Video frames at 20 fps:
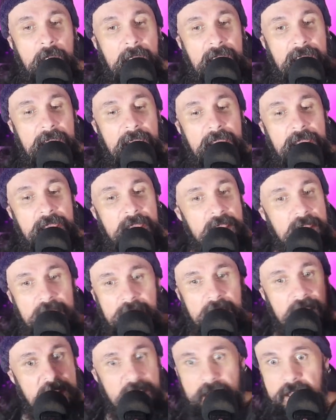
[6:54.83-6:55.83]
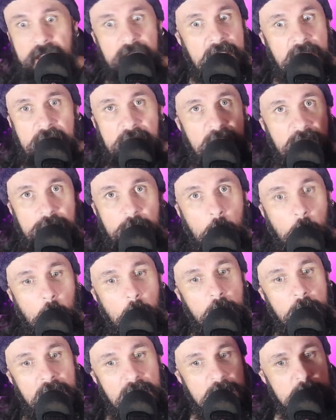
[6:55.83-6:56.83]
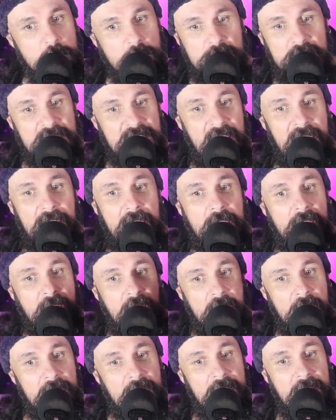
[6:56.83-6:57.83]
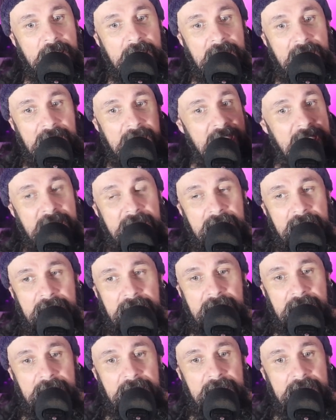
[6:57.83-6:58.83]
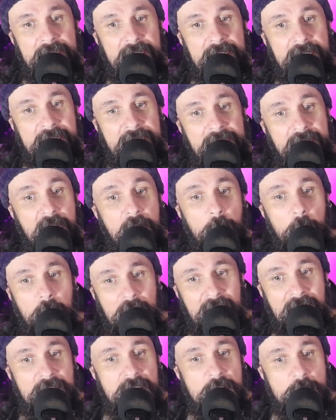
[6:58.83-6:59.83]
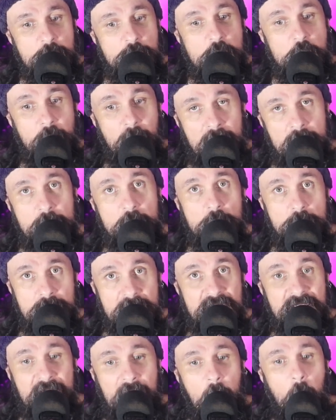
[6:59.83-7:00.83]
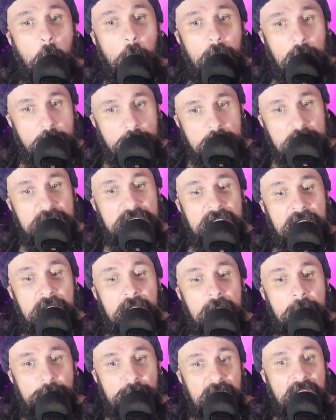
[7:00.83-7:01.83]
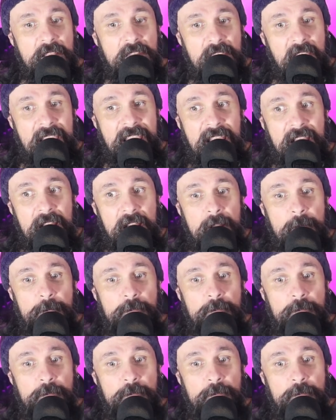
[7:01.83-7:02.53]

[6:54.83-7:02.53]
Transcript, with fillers: É, é, é incrível como elas conseguem criar, é, elaborar dentro de um arranjo musical uma música que tenha